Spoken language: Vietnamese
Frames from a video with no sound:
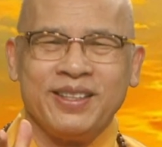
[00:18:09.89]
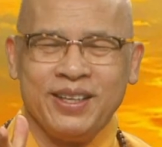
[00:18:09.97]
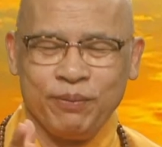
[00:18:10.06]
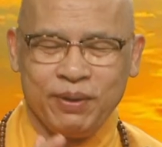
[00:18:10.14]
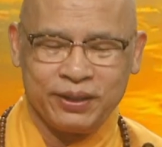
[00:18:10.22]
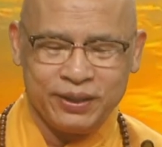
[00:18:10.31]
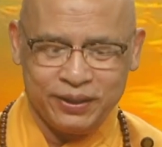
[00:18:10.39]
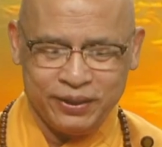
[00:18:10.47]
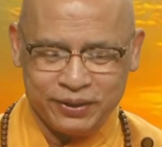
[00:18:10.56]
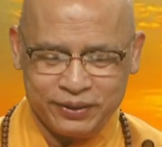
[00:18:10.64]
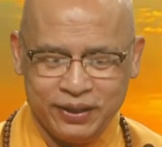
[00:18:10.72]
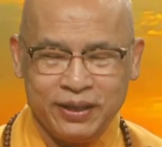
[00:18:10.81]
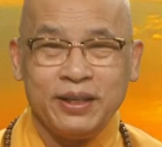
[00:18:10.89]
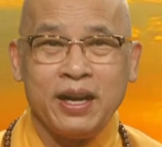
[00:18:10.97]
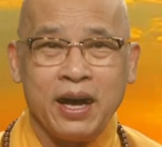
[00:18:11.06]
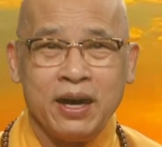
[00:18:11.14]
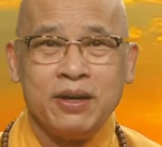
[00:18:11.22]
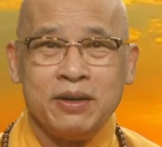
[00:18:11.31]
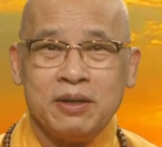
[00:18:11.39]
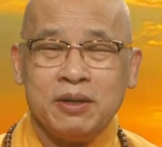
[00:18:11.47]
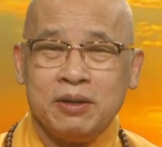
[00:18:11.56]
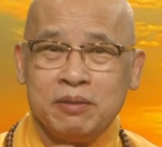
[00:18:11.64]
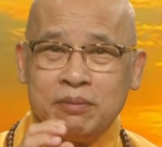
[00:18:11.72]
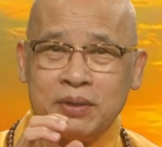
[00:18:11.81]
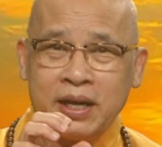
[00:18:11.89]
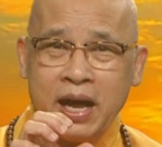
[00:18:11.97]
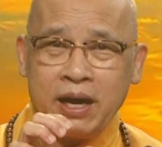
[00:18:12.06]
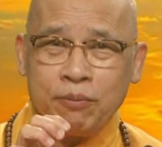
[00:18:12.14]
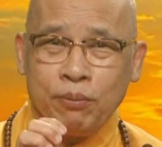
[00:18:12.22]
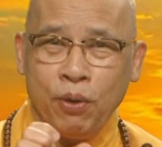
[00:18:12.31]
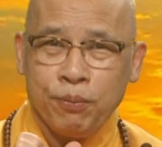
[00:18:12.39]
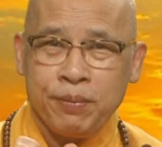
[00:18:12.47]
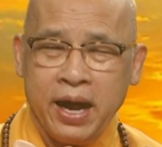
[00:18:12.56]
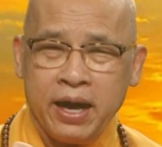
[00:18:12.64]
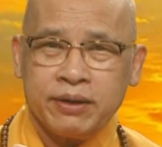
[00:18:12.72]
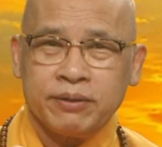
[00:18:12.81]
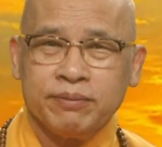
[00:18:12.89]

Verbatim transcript: nhưng mà trên thực tế là mình đang bóp nát